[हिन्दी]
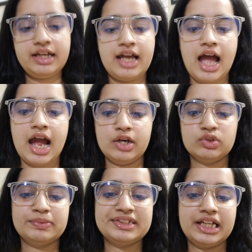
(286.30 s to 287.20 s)
थे
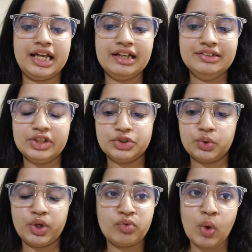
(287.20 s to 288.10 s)
एंड उसमें से एक ड्रेस
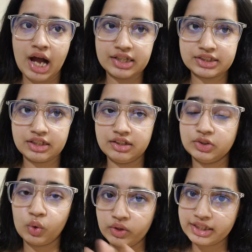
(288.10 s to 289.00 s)
जो है वो आज
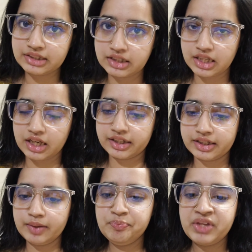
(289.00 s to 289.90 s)
दोनों ड्रेस आज आ गई
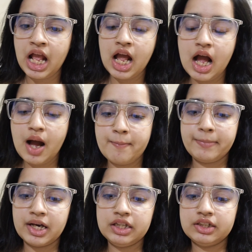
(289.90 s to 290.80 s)
थी
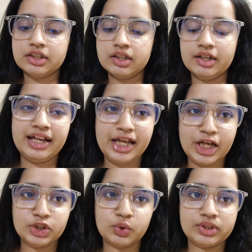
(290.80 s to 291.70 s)
बट
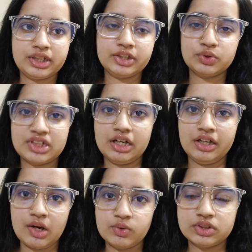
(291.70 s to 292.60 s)
एक जो थी जो उसका
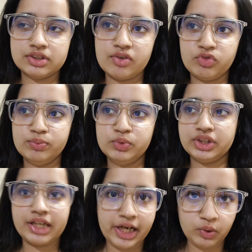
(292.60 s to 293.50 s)
ट्राउज़र था वो
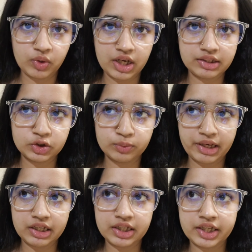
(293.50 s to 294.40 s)
मुझे टाइट हो रहा था तो
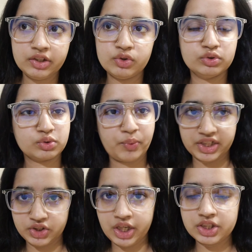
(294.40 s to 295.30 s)
मैंने उसको
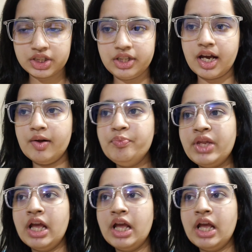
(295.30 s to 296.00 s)
एक्सचेंज किया